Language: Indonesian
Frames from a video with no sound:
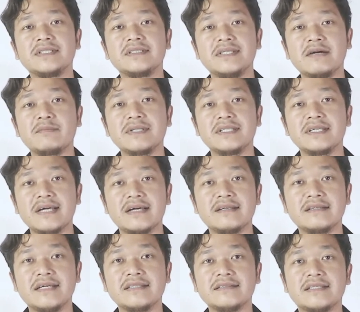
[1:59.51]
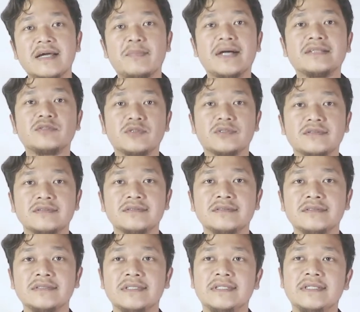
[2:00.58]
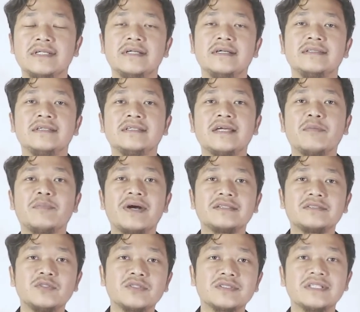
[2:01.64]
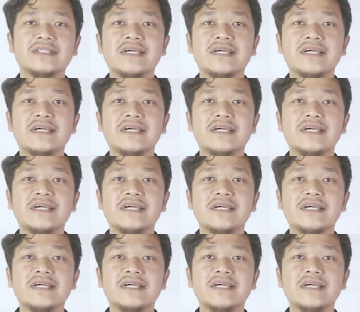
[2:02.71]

yang penting Anda tidak batuk. Tidak batuk,